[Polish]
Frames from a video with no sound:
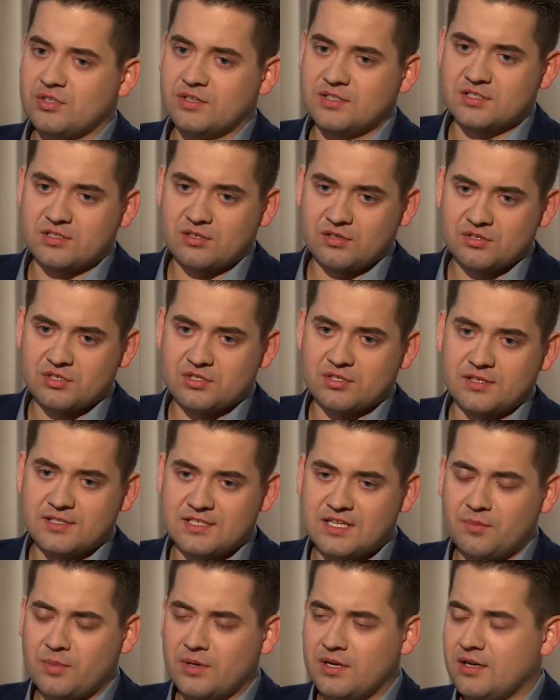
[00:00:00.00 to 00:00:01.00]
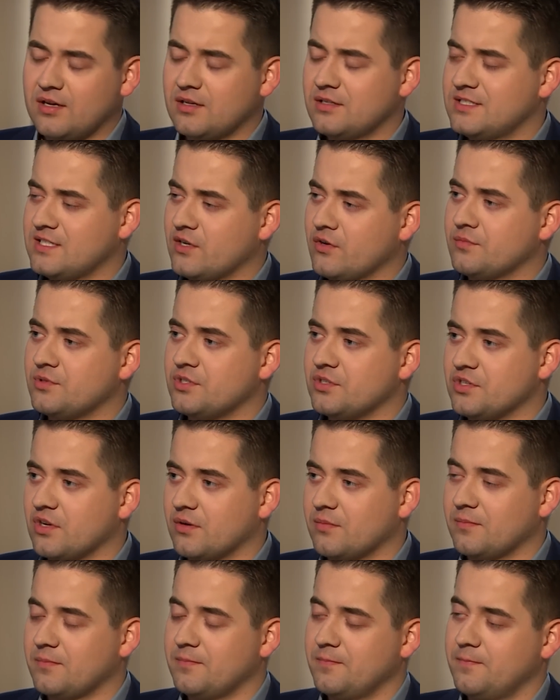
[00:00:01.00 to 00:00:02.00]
to jest coś, co jest dla Pana całym życiem?